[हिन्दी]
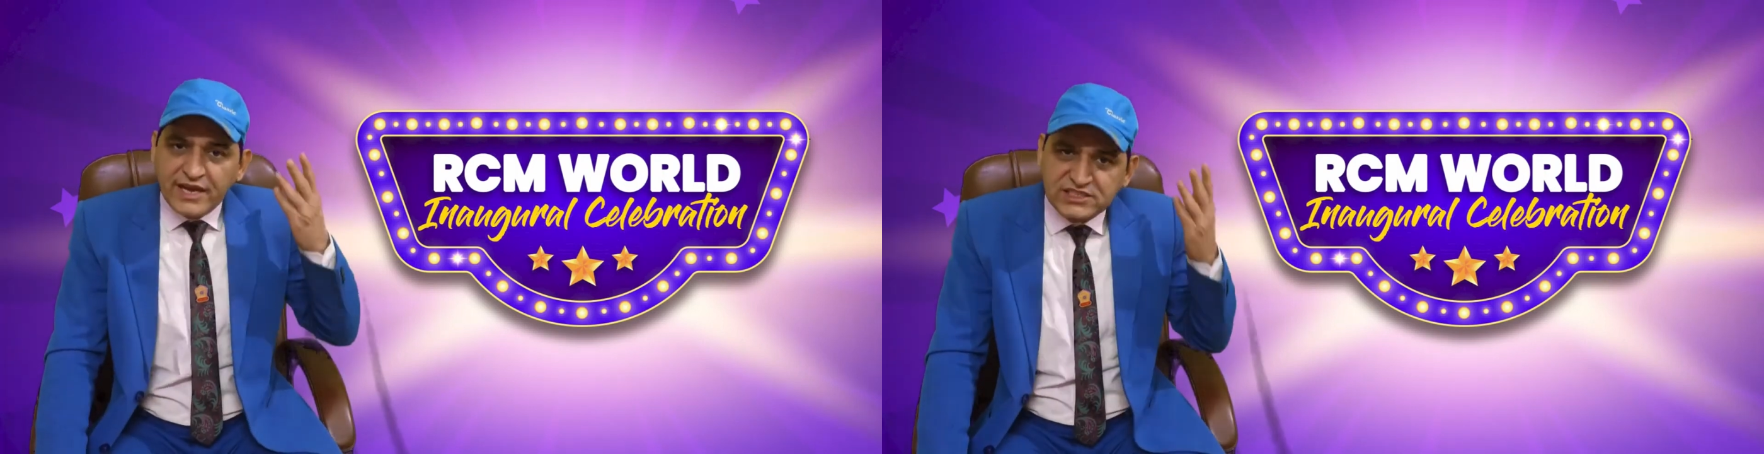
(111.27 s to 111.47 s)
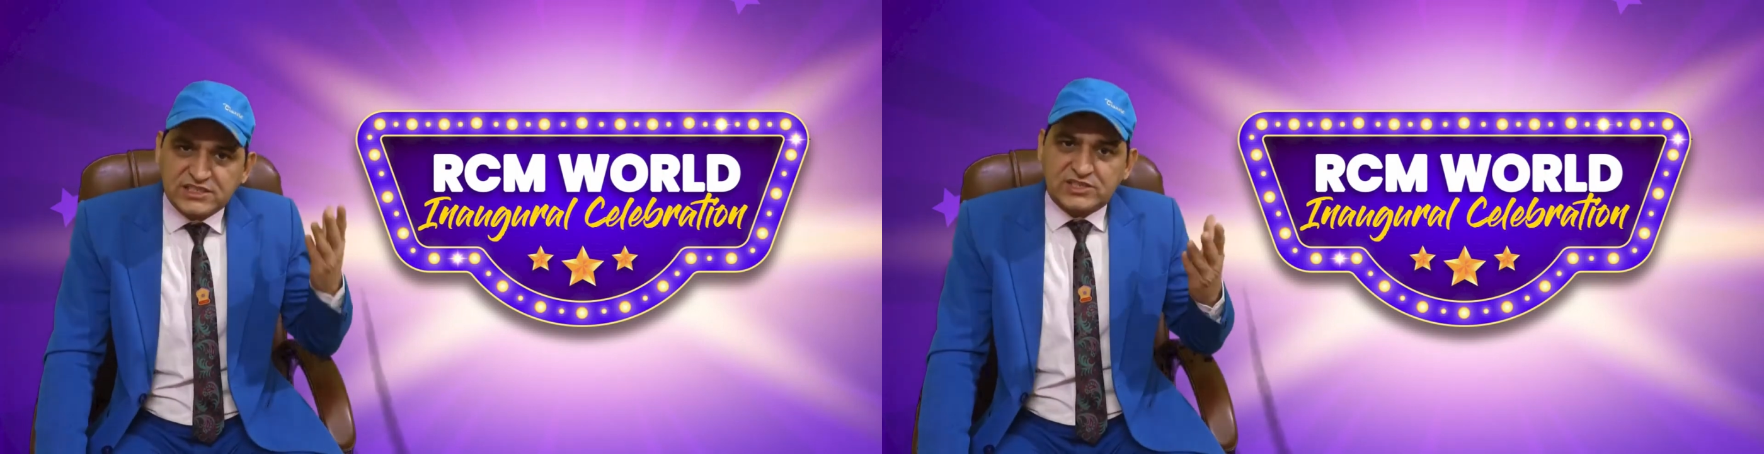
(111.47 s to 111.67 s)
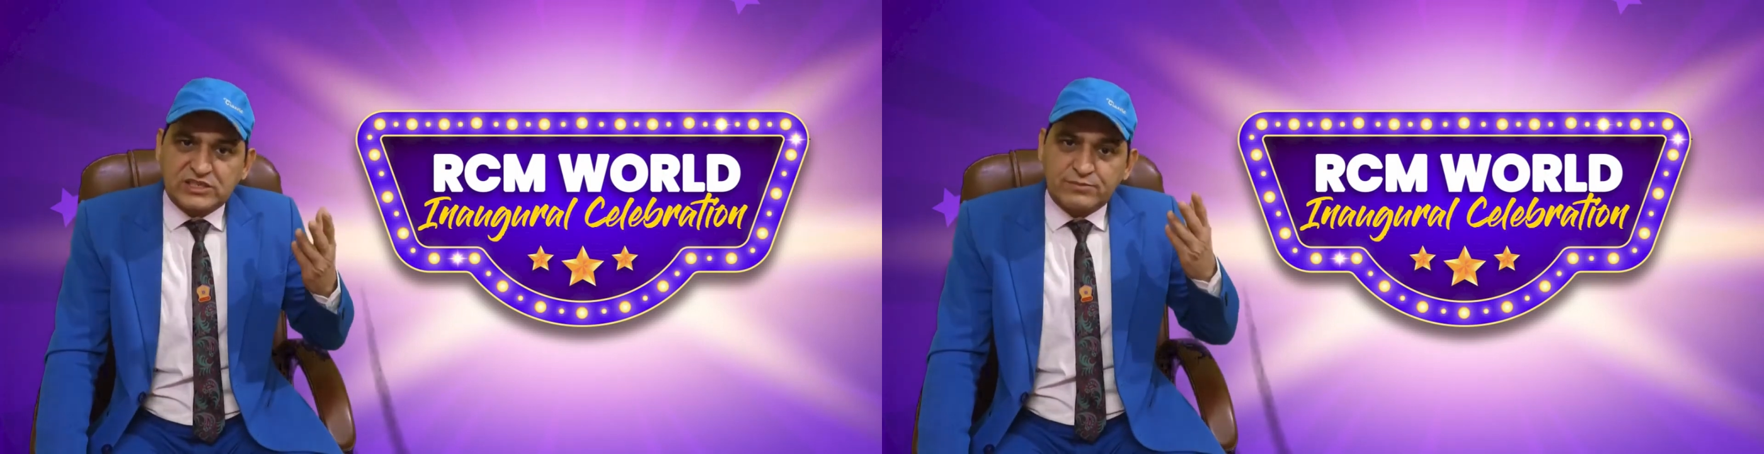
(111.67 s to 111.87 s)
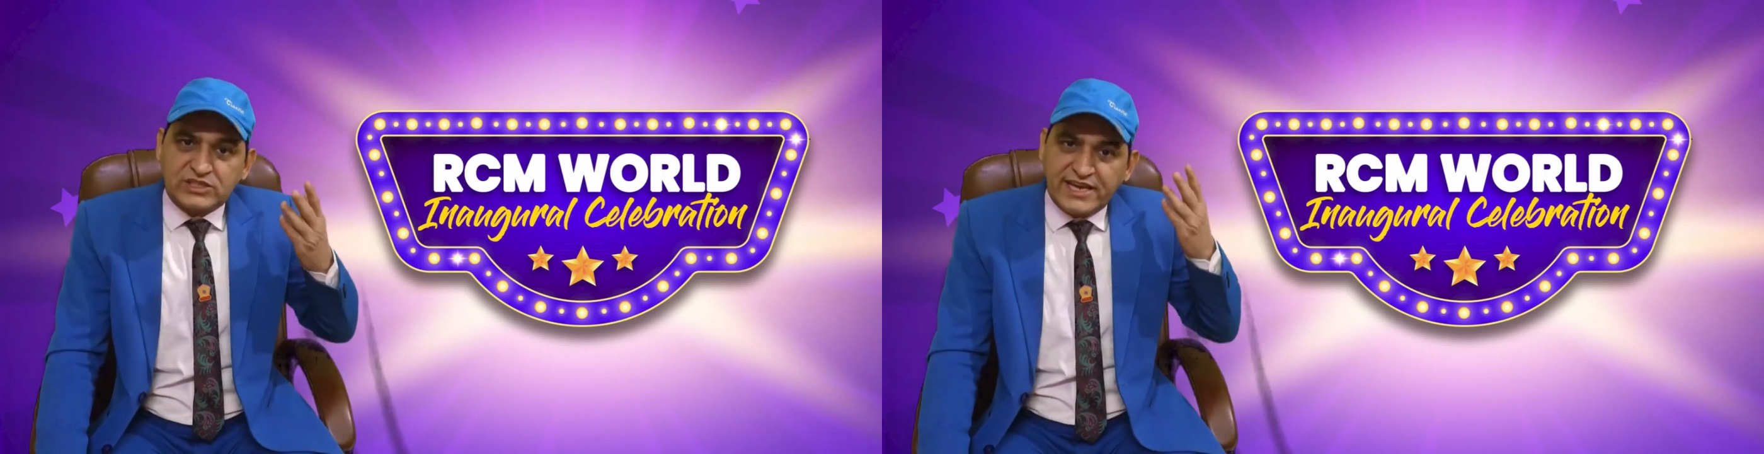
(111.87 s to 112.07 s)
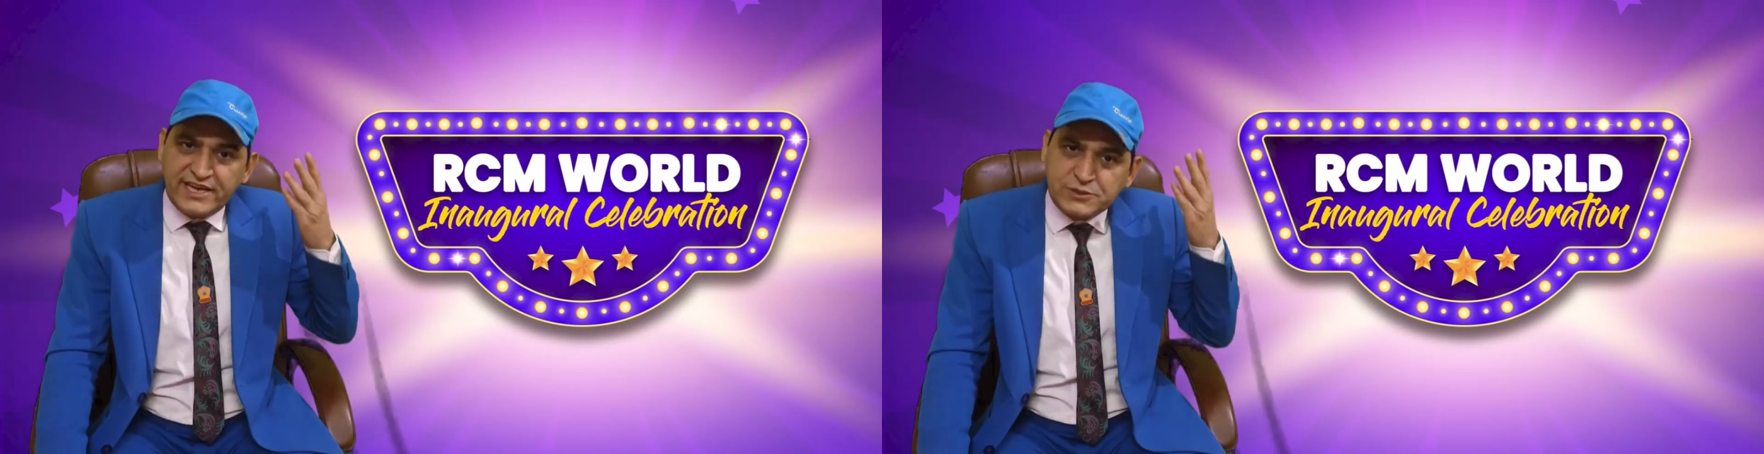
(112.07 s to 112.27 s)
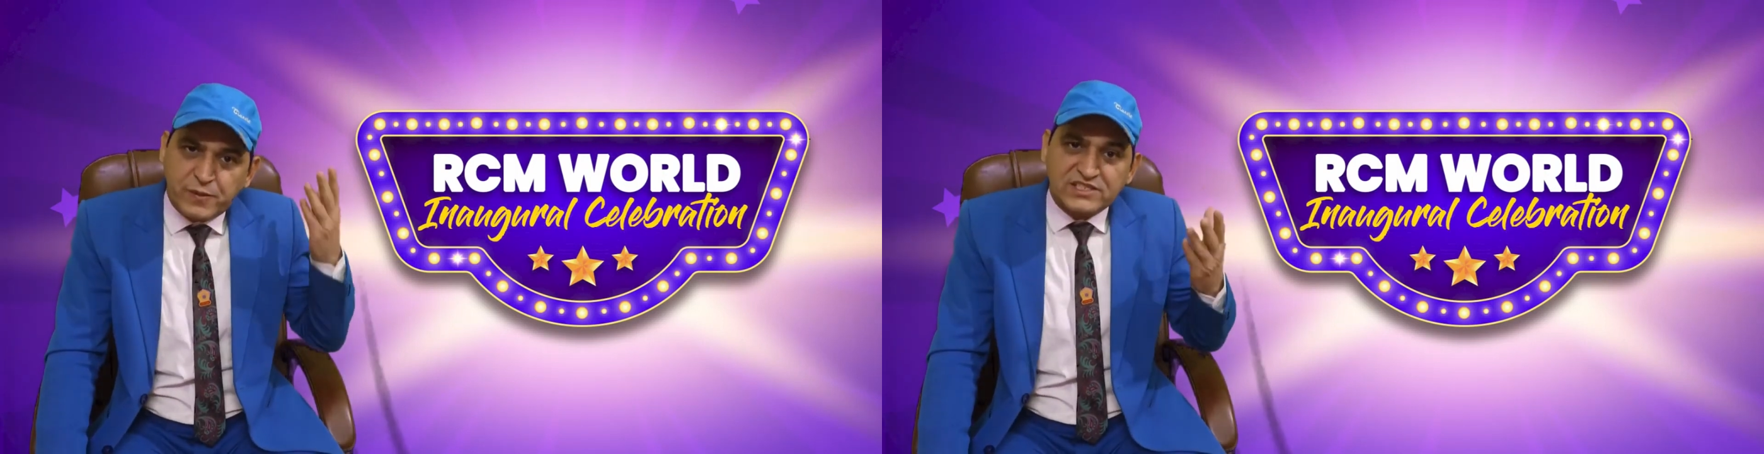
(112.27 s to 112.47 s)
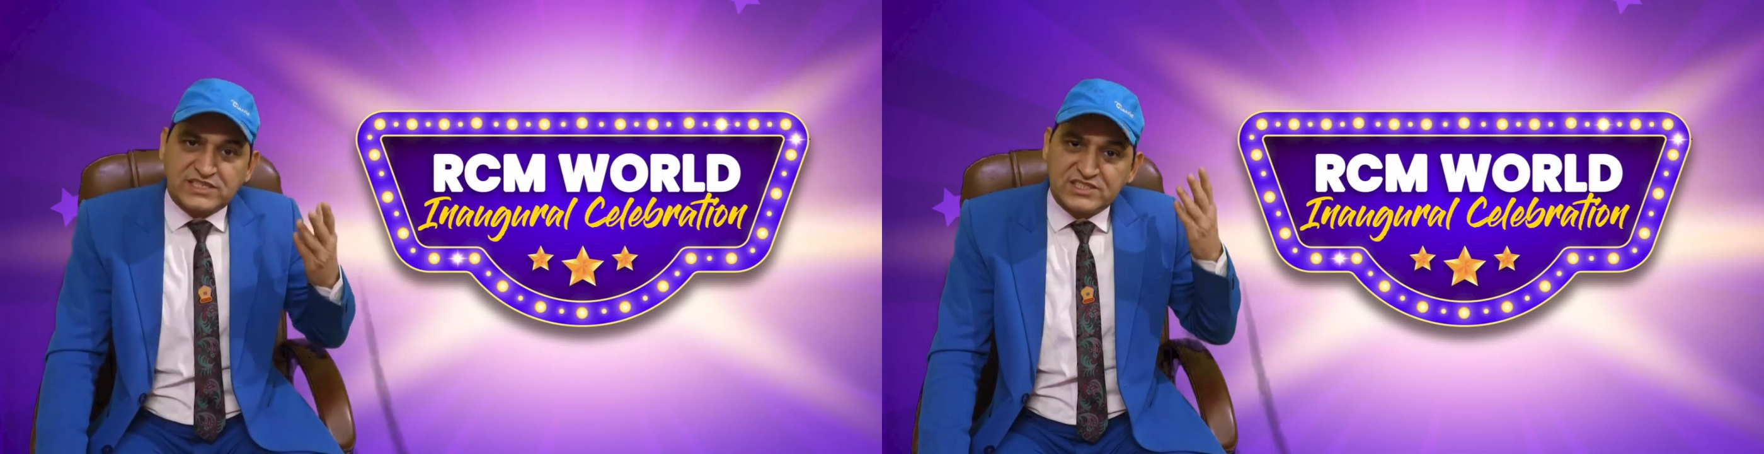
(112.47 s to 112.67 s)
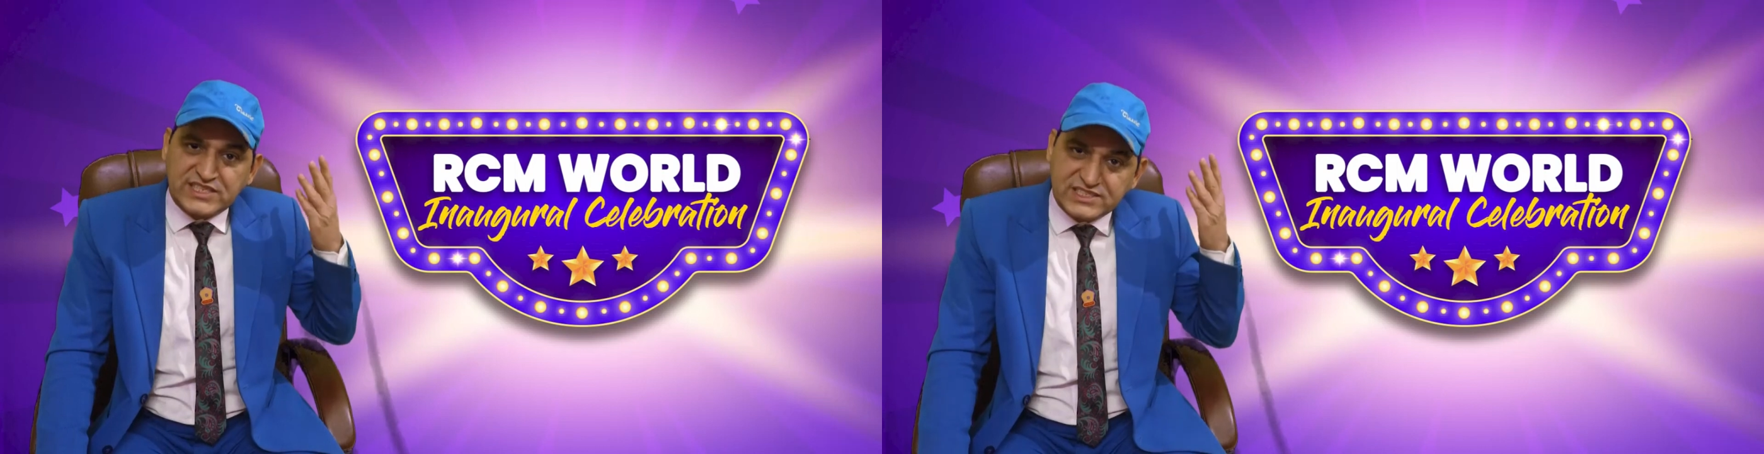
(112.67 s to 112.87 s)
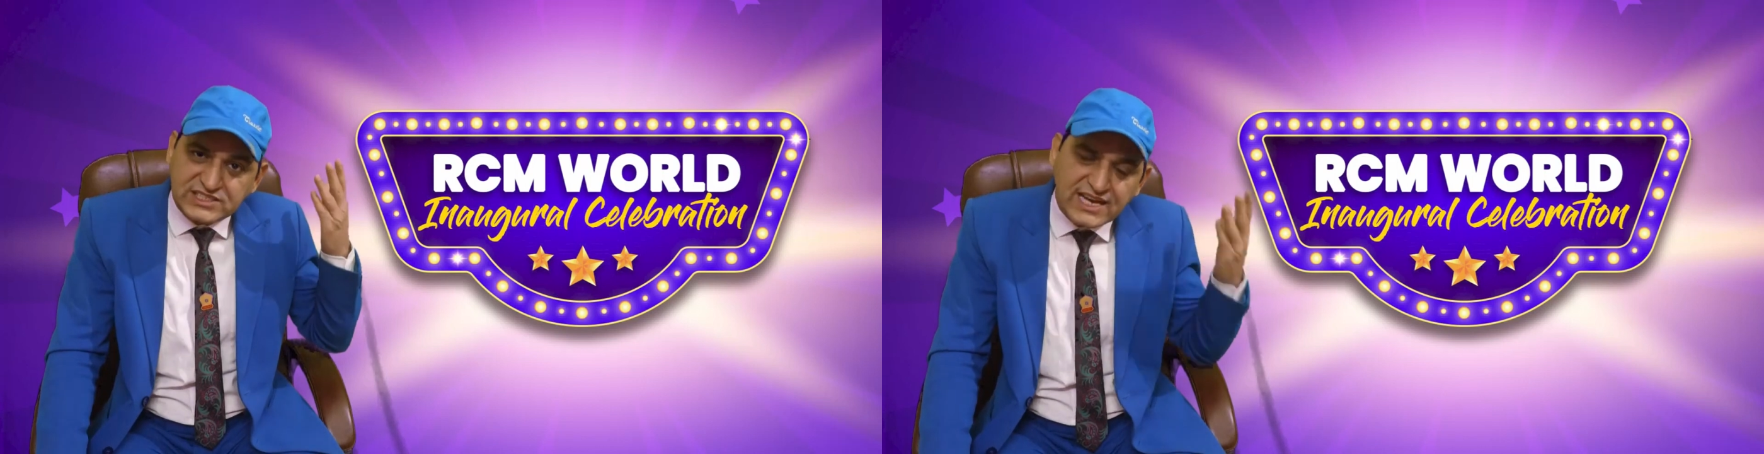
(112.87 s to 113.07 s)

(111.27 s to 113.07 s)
इस सिस्टम से इस फंक्शन से